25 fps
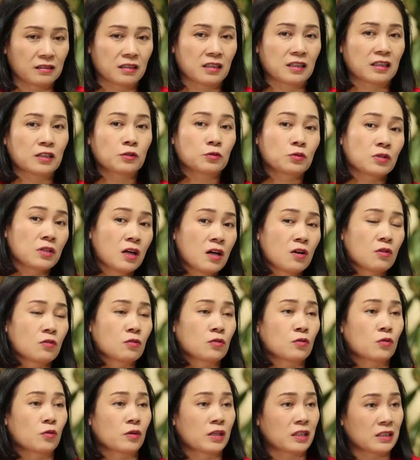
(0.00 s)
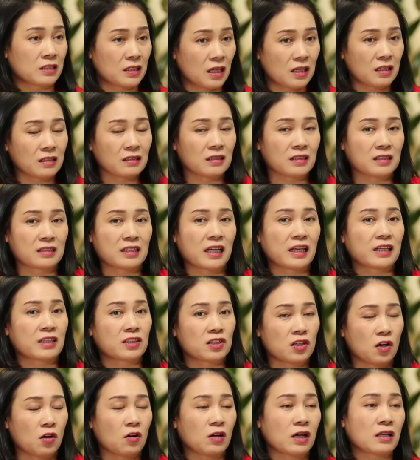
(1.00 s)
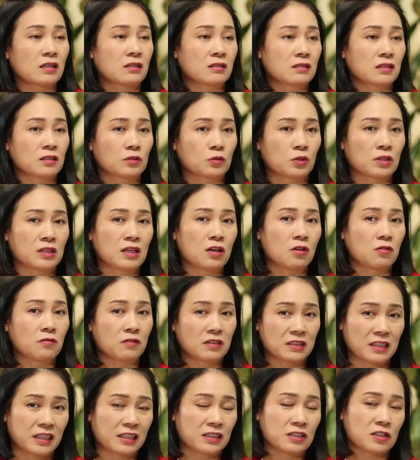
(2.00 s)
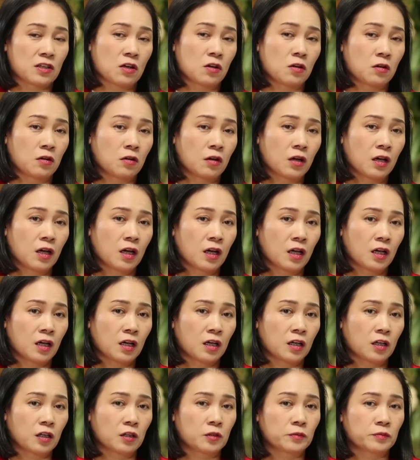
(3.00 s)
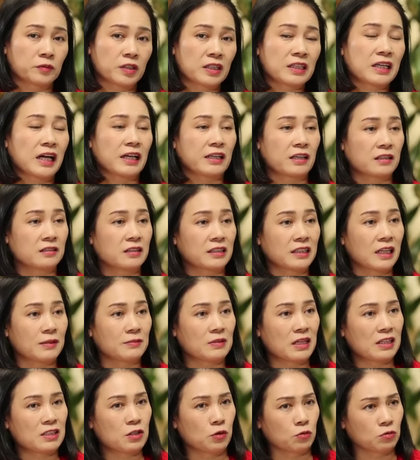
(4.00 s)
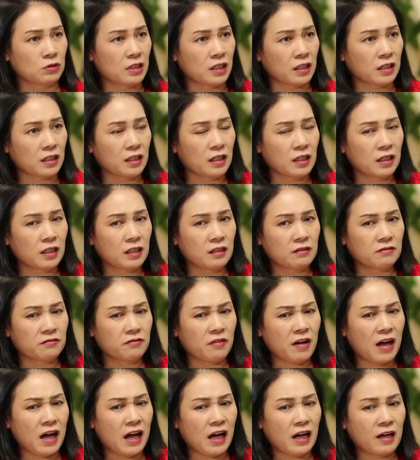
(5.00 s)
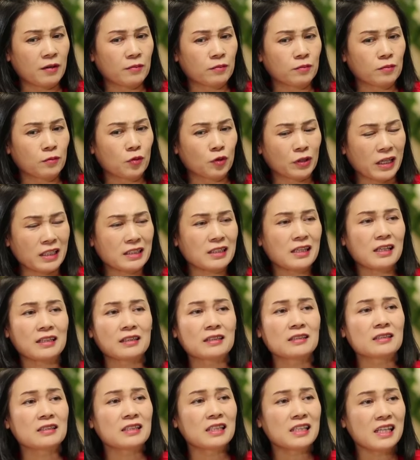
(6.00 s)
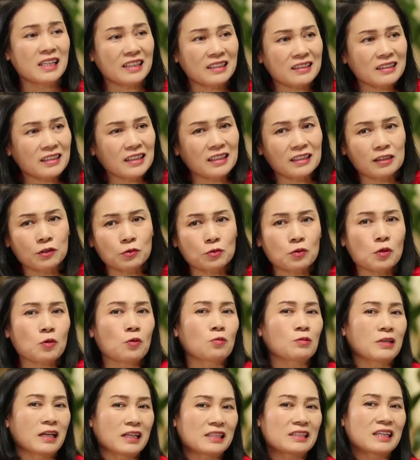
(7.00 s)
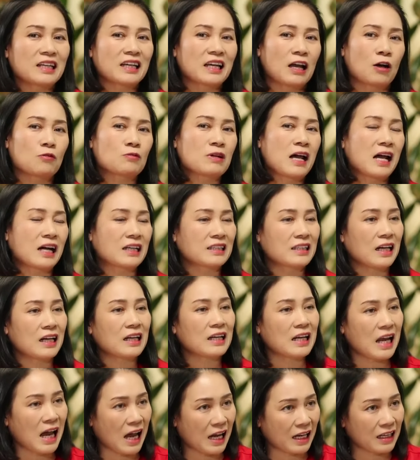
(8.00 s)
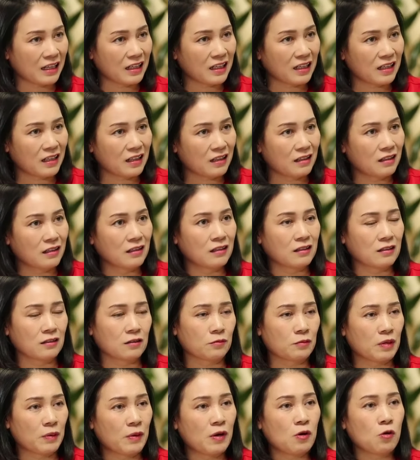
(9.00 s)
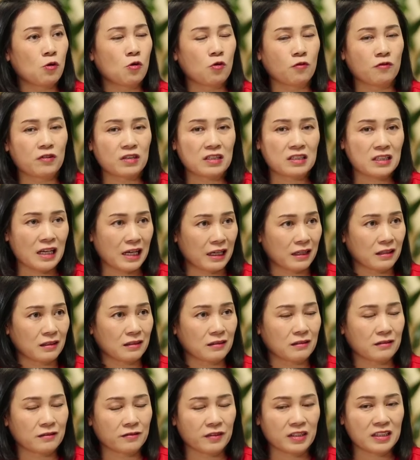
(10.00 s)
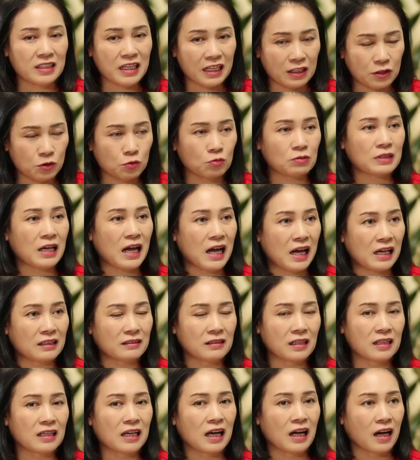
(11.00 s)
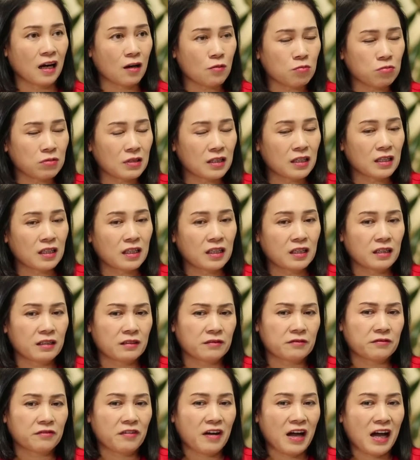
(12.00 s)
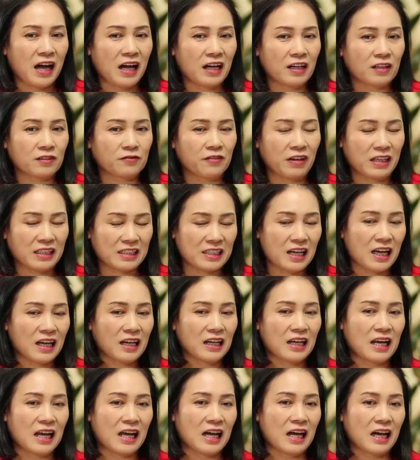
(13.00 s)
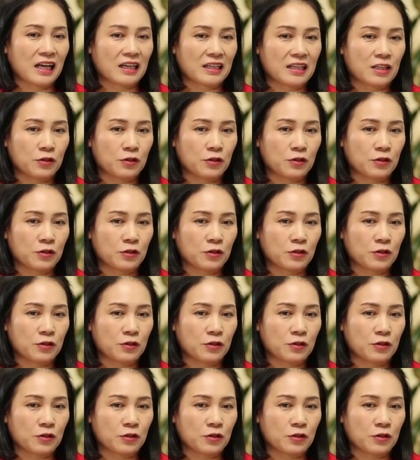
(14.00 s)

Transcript: tình yêu thương của người dân dành cho các lực lượng tuyến đầu và dành cho um, tất cả những người tham gia chống dịch. Và một cách rất là tự nhiên thì chúng tôi cũng thấy rằng là ông đang nhắc lại lời mà Bác Hồ vẫn dạy, vẫn dặn chúng ta dân là gốc. Và phải chăng là